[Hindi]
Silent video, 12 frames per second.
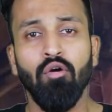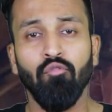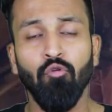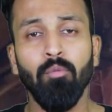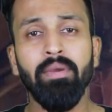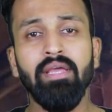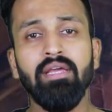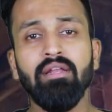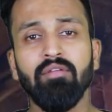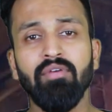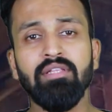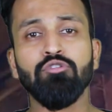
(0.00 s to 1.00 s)
वो भी
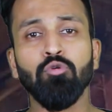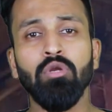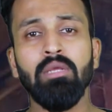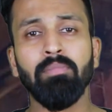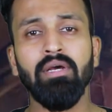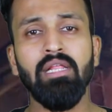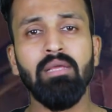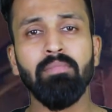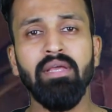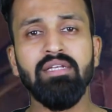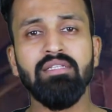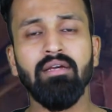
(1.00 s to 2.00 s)
रिवेंज स्टोरी पर ही
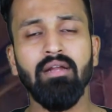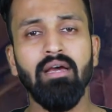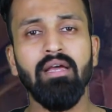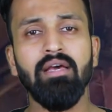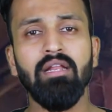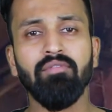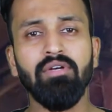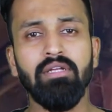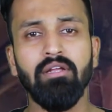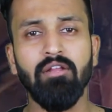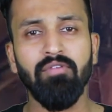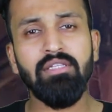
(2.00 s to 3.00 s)
बेस दिख रहा है
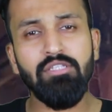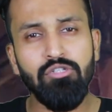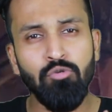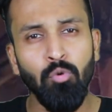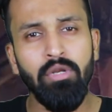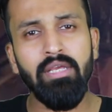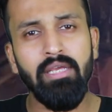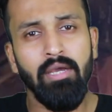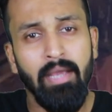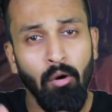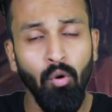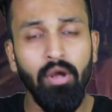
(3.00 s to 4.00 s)
रिवेंज स्टोरी
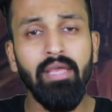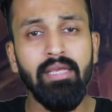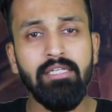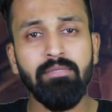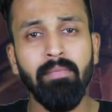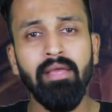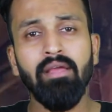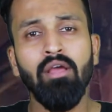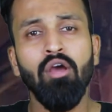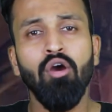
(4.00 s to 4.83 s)
होगी इसमें